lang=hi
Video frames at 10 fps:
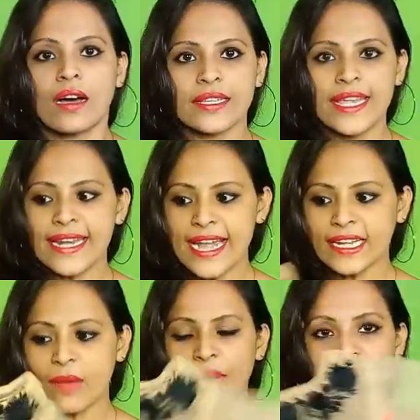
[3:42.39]
और ये
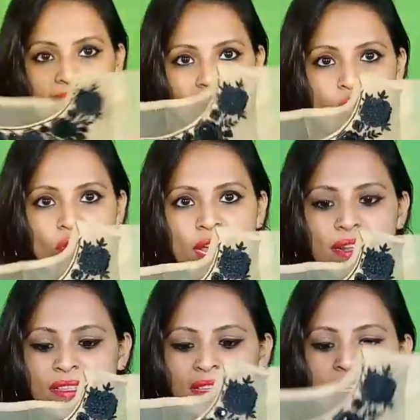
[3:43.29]
नेट का मटेरियल उन्होंने
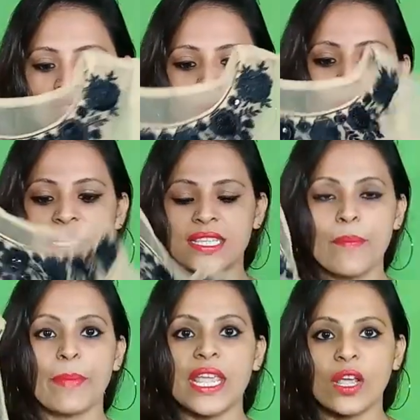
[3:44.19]
अलग से दिया था प्लस ये
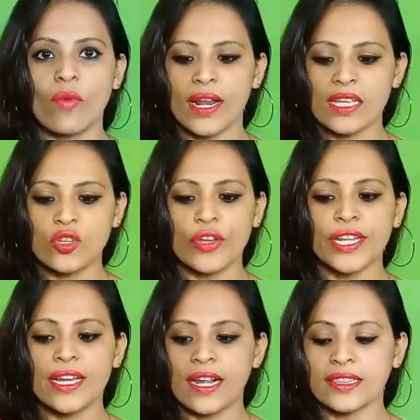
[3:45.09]
पिंक वाला जो
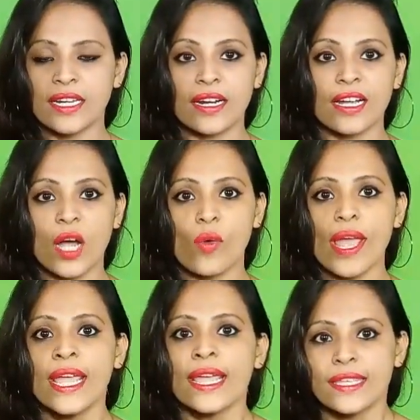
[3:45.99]
इनर अंदर लगा हुआ
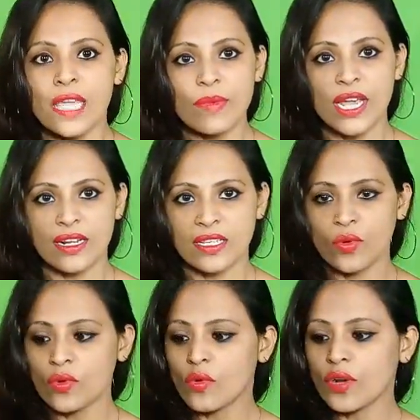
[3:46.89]
है ये भी अलग से
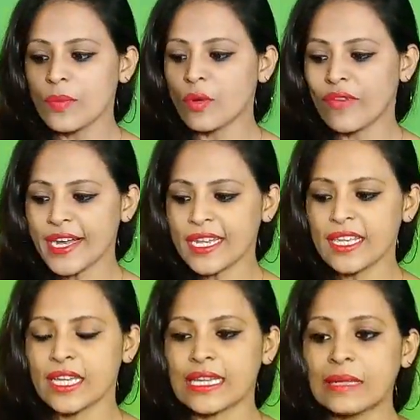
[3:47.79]
उन लोगों ने प्रोवाइड
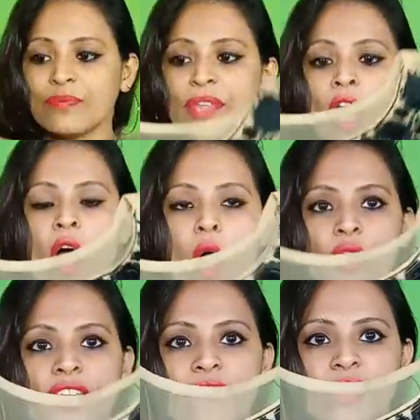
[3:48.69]
किया था
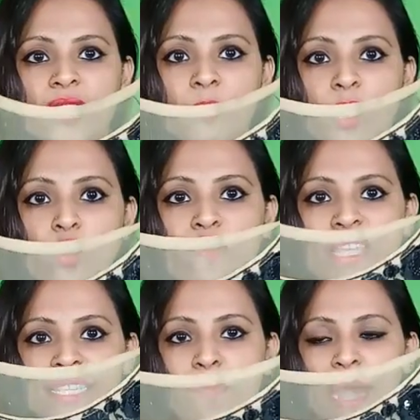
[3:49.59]
और ये वर्क बिल्कुल
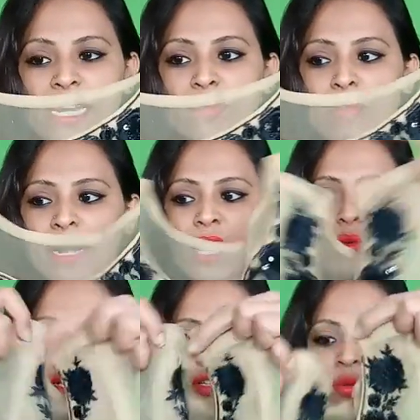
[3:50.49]
वैसे ही पैटर्न में बना
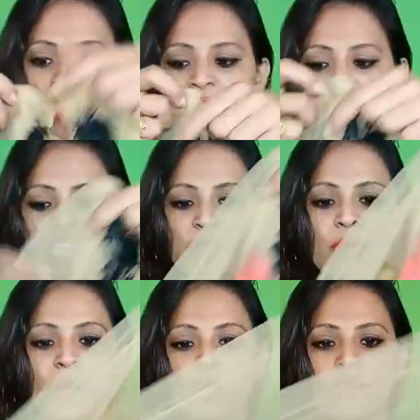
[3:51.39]
हुआ था तो मैंने स्टिच भी
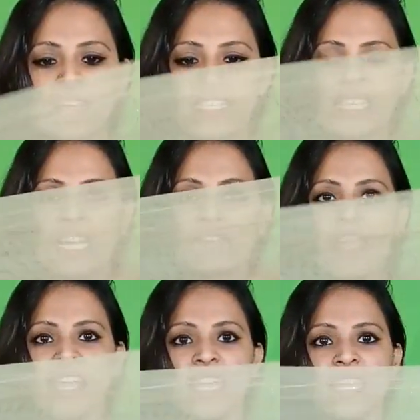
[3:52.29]
बिल्कुल वैसे ही
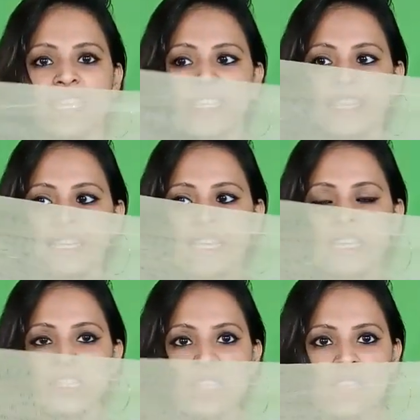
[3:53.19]
करवाया है ये
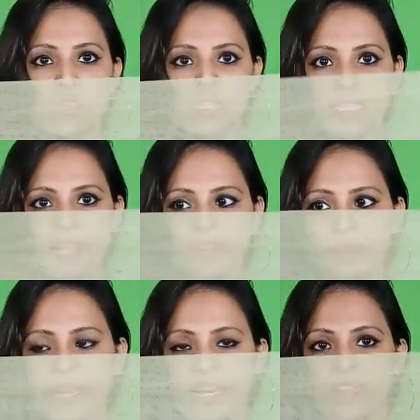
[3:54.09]
देखिए थ्री फोर्थ स्लीव्स
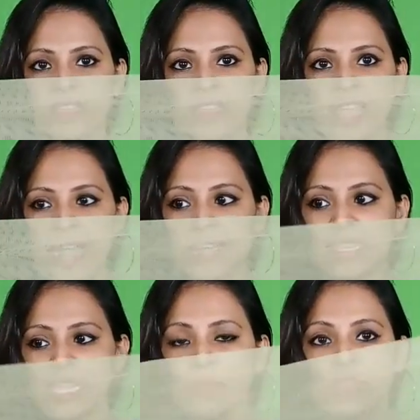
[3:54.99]
मैंने रखी है हैंड
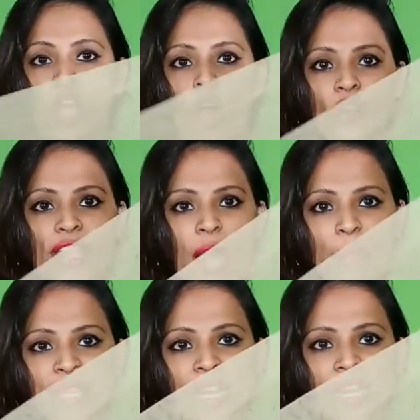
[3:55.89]
की और यहाँ
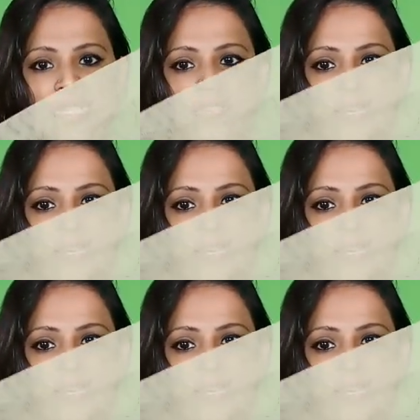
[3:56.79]
पे ये लेस